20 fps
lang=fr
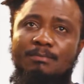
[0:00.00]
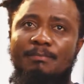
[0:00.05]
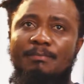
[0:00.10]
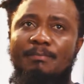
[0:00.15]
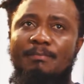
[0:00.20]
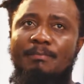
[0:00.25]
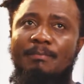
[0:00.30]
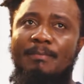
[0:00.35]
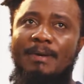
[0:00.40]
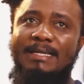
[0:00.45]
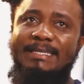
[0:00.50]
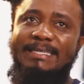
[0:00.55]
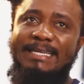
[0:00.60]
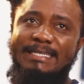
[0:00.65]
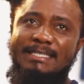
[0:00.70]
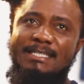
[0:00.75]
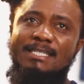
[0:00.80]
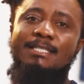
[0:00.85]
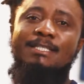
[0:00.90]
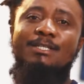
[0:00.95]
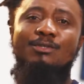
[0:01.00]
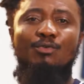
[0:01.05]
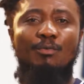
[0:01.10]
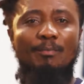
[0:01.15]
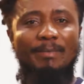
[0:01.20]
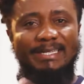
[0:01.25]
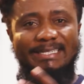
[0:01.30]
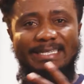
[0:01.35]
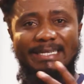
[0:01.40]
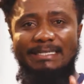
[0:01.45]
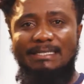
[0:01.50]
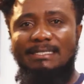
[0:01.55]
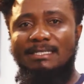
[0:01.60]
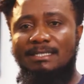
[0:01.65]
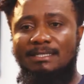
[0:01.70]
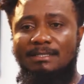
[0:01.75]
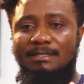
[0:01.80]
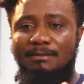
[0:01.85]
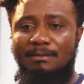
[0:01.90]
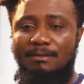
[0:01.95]
Ma technique, sinon mes
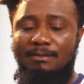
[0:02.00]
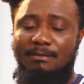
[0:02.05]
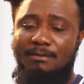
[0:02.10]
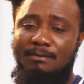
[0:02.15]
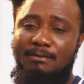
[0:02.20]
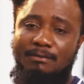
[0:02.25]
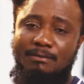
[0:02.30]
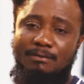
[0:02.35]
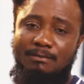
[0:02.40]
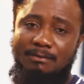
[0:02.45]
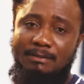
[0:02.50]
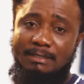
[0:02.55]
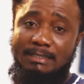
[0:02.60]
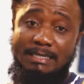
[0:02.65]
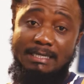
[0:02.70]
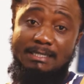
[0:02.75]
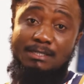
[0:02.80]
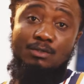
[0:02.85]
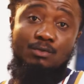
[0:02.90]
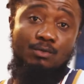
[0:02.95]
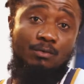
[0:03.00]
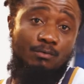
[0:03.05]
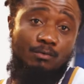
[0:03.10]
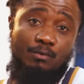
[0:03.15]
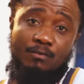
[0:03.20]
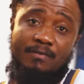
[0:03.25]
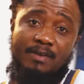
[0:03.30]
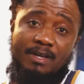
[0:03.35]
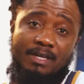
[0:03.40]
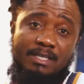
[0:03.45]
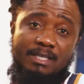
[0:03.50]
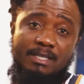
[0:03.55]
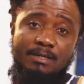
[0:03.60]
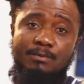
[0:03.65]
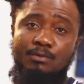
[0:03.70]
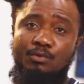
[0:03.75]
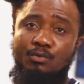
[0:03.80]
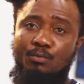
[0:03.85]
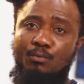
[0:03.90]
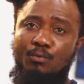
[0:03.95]
techniques, les techniques sont, sont, variées
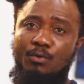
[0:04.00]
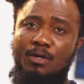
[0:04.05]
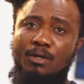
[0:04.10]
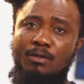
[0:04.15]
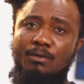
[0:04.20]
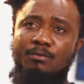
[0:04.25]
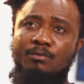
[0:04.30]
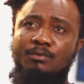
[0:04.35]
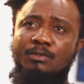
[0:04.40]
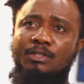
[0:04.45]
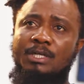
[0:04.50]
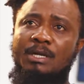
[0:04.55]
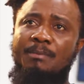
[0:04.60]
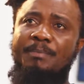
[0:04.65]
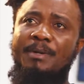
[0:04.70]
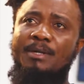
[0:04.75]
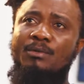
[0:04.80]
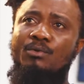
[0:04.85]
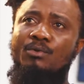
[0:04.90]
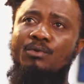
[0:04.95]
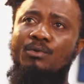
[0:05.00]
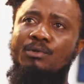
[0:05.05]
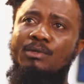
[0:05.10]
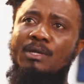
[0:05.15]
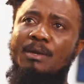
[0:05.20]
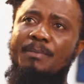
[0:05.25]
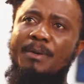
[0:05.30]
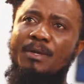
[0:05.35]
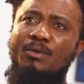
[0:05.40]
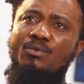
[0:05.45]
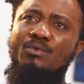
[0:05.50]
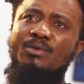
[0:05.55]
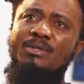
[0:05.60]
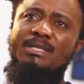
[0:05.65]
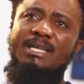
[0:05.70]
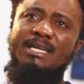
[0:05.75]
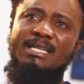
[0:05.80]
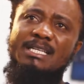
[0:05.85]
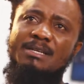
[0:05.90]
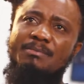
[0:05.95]
chez moi. Il n'y a, pas a pas une
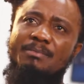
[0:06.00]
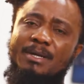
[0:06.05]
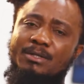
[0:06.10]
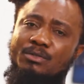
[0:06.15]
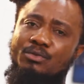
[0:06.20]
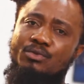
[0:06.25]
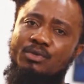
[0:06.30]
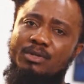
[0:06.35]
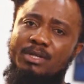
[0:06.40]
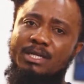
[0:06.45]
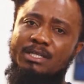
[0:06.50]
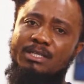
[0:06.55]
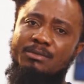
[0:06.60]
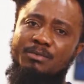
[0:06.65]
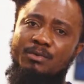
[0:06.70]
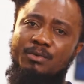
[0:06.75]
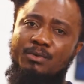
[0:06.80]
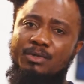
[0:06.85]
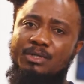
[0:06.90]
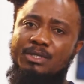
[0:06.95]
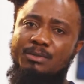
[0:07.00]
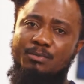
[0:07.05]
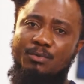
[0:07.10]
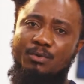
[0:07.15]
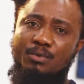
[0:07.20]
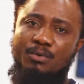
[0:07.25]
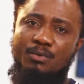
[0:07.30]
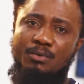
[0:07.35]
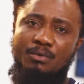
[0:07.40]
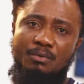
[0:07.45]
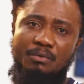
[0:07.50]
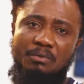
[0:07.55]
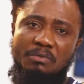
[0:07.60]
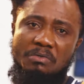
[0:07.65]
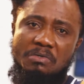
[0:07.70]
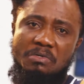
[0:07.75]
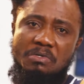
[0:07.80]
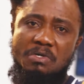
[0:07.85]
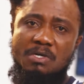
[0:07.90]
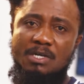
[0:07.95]
technique particulière qui me, qui me,
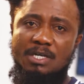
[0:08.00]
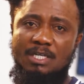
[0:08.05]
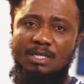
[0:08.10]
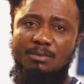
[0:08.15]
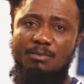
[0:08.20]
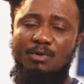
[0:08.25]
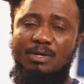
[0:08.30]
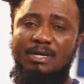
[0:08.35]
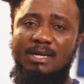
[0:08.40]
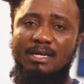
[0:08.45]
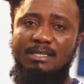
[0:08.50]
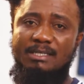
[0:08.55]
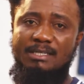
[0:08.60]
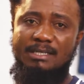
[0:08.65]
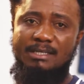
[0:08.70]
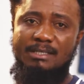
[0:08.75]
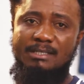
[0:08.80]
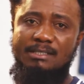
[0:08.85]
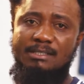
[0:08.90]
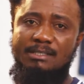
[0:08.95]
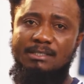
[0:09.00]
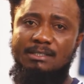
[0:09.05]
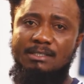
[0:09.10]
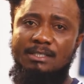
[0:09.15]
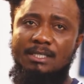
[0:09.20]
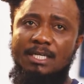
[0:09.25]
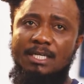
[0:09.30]
qui me caractérise.